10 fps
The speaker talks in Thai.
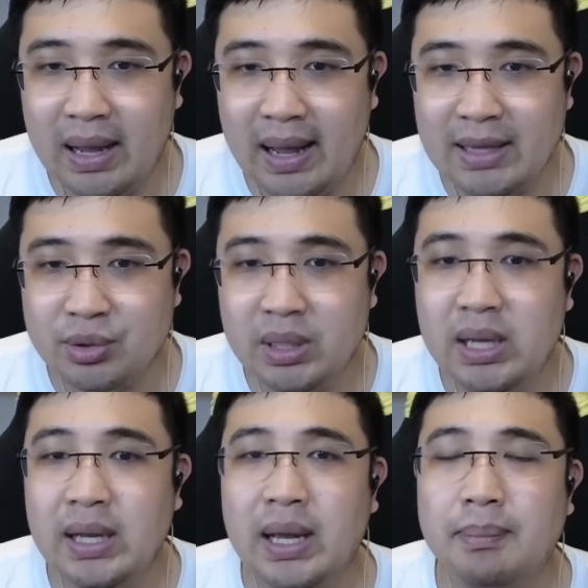แอนโทนี
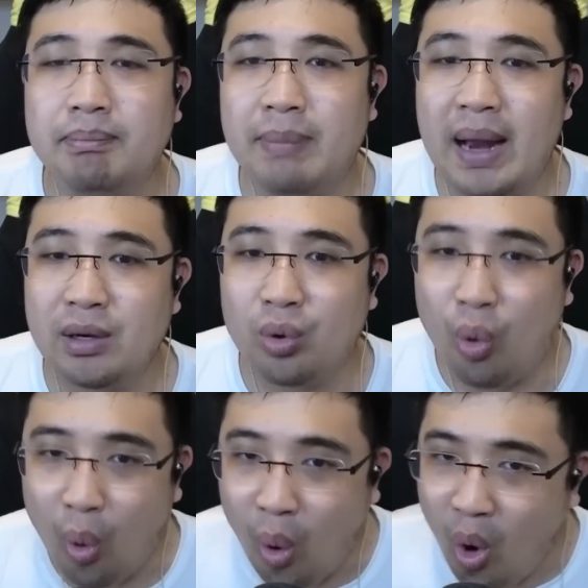นะครับ ปั่น
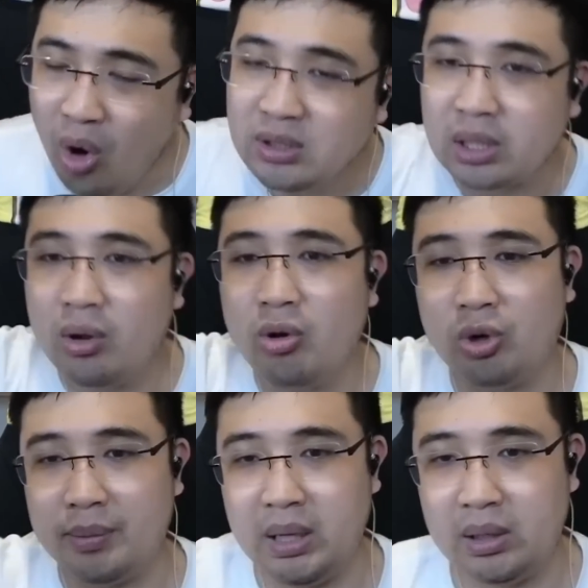โค้งจากนอกก
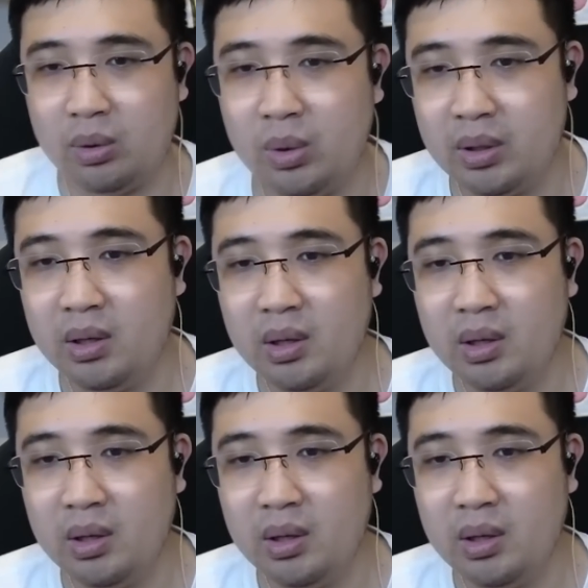รอบเขตโทษ